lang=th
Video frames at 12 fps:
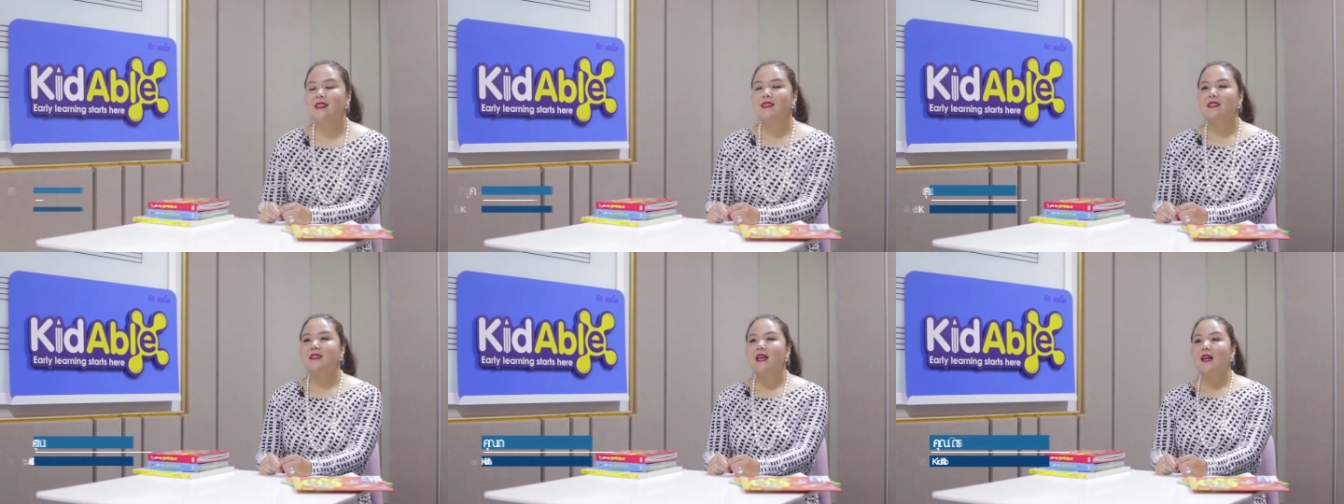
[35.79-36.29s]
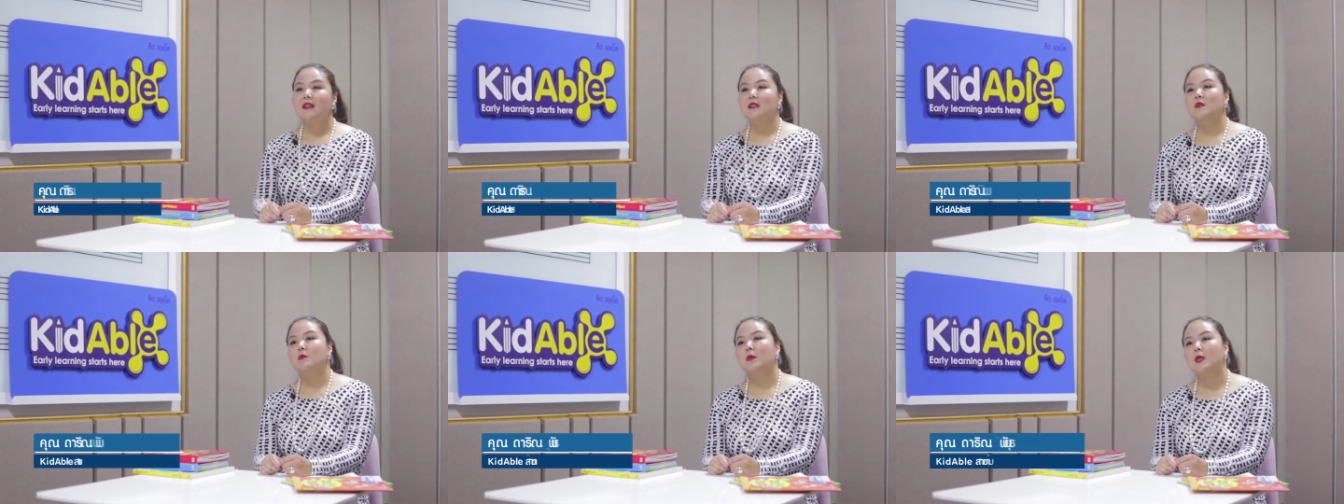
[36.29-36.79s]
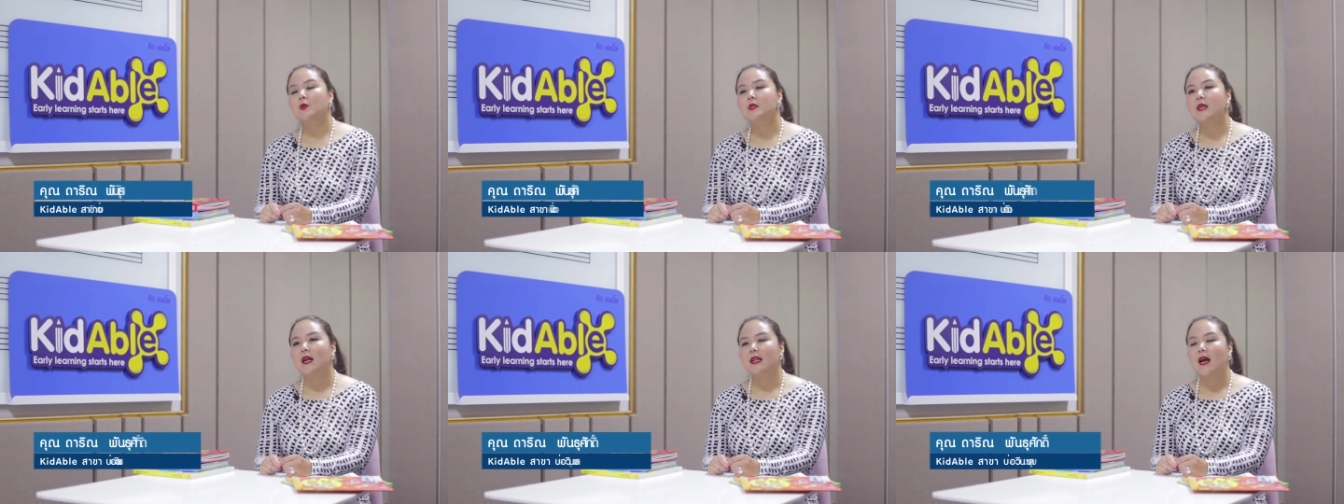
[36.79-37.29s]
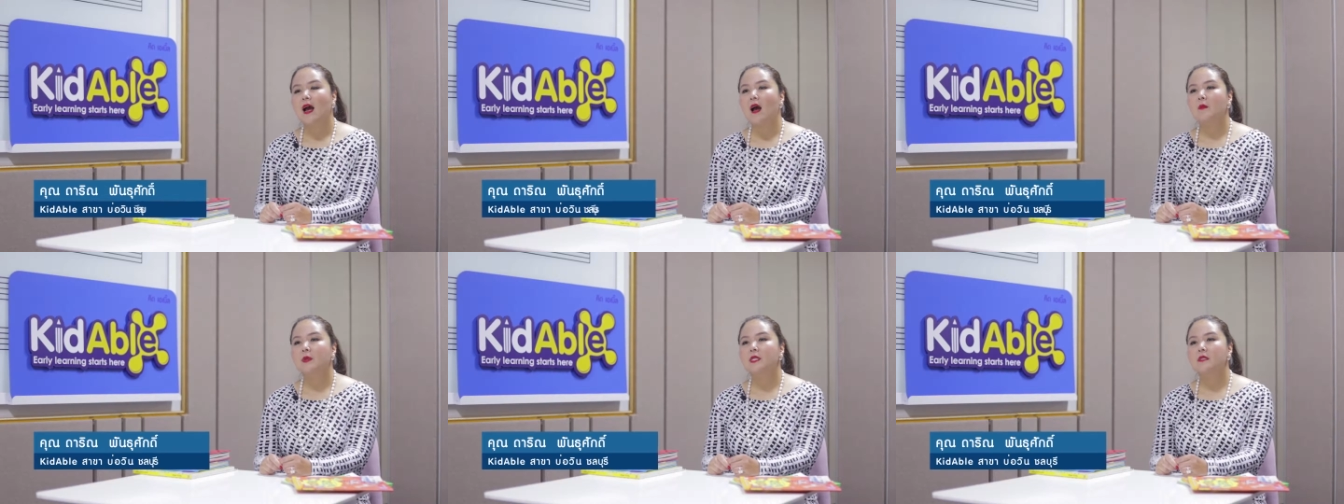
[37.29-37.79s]
ค่ะดิฉันดารินพันธุศักดิ์นะคะ
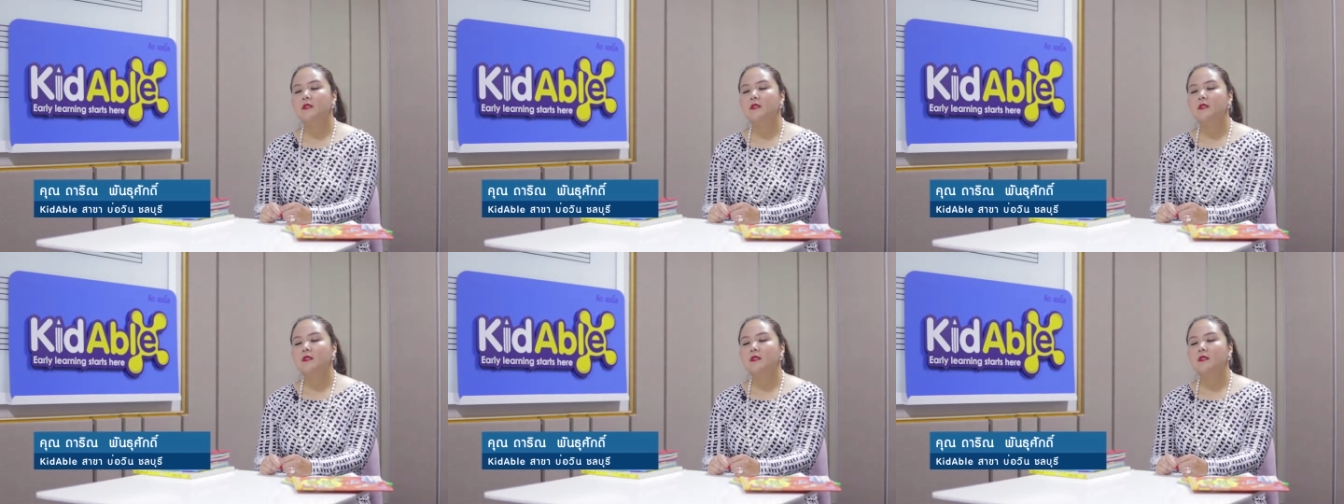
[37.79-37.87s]
เป็น